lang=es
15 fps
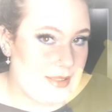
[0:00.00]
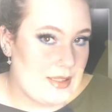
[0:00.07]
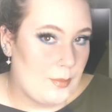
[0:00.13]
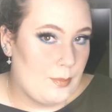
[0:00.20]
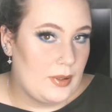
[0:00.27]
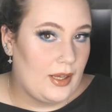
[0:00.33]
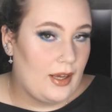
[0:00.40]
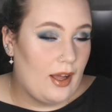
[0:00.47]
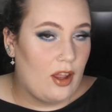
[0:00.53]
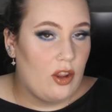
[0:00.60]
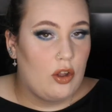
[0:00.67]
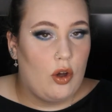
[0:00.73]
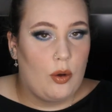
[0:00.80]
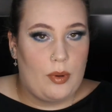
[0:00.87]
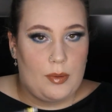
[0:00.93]
está
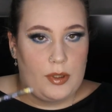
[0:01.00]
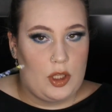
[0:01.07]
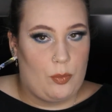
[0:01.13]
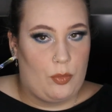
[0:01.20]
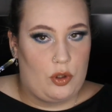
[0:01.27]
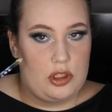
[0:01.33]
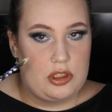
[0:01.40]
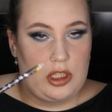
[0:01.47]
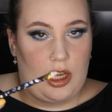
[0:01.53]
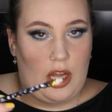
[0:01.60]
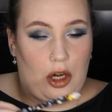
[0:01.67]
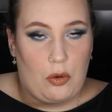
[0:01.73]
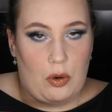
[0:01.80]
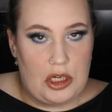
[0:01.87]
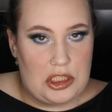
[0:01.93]
aplicado, obviamente podéis
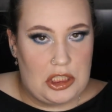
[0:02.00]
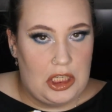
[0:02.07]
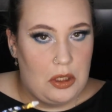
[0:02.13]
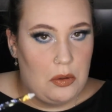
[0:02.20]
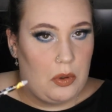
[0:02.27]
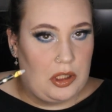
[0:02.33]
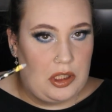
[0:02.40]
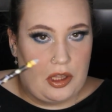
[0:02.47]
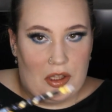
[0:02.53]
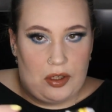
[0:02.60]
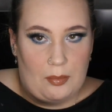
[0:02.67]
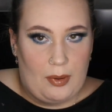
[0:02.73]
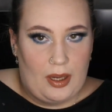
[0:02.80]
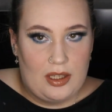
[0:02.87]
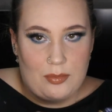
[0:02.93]
dejarlo así o
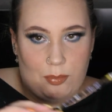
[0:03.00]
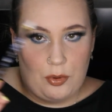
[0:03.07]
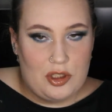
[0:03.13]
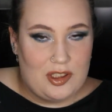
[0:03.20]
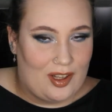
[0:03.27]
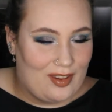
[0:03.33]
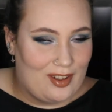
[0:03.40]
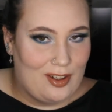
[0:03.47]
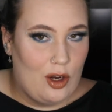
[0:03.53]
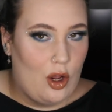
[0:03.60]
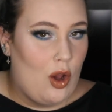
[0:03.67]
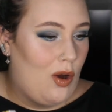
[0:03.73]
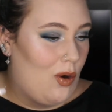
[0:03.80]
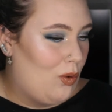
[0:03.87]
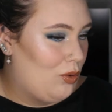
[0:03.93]
añadir más, podéis hacer
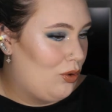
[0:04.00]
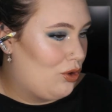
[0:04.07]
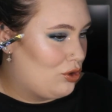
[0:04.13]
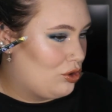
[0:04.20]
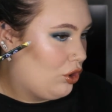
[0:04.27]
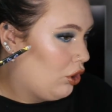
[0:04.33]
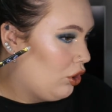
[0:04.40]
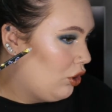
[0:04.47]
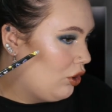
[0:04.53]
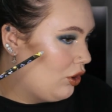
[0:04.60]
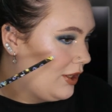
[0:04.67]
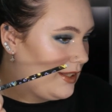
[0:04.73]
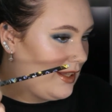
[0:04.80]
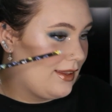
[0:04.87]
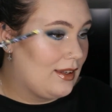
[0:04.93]
uno
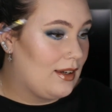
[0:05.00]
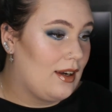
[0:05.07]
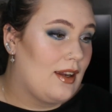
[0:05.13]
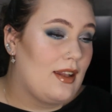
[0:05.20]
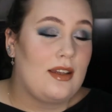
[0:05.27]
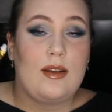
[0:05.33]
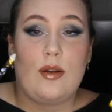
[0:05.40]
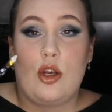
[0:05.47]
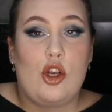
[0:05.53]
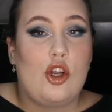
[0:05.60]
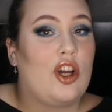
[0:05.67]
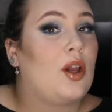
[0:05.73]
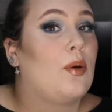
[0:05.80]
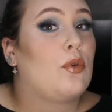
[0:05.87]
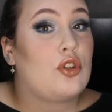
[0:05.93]
solo, añadirle
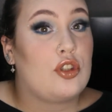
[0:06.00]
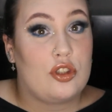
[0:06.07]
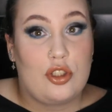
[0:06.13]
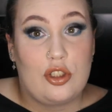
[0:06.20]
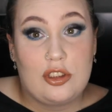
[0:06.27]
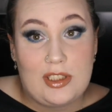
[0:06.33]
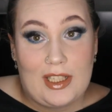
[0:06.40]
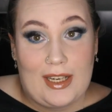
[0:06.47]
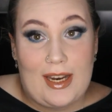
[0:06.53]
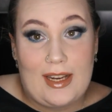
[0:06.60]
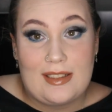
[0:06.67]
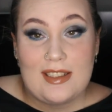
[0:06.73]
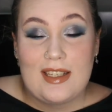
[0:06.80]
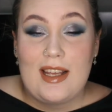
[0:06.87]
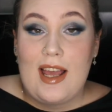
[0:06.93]
lo que vosotros
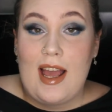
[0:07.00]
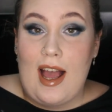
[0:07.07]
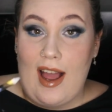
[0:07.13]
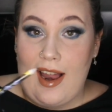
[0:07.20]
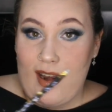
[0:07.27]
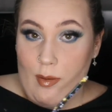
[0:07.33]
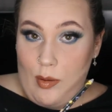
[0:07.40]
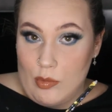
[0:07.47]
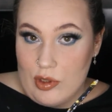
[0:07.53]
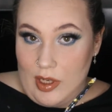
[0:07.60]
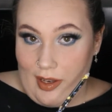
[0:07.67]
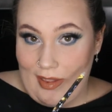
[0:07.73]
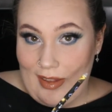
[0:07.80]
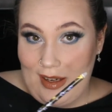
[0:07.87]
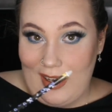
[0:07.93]
queráis. Ahora vamos
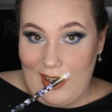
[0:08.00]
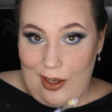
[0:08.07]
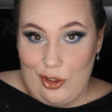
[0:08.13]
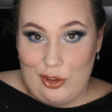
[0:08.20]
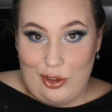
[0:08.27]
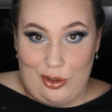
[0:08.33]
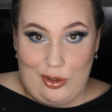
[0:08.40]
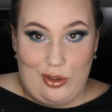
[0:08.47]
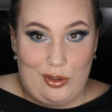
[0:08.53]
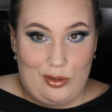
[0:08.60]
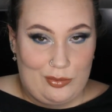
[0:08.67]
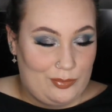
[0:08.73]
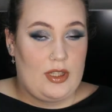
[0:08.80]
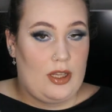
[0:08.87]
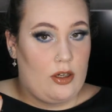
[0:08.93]
a hacer el otro ojo
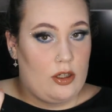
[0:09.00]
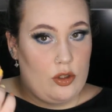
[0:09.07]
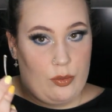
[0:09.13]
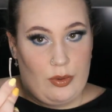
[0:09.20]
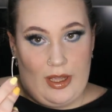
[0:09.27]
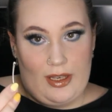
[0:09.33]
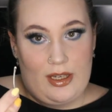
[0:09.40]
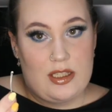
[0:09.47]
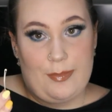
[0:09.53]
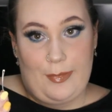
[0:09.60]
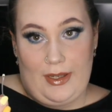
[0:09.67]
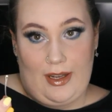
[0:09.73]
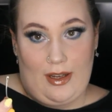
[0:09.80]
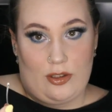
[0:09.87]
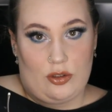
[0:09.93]
y ahora os lo voy a ir
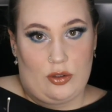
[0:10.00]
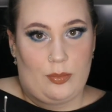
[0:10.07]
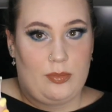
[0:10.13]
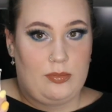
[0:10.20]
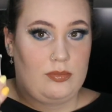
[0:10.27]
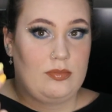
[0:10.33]
explicando.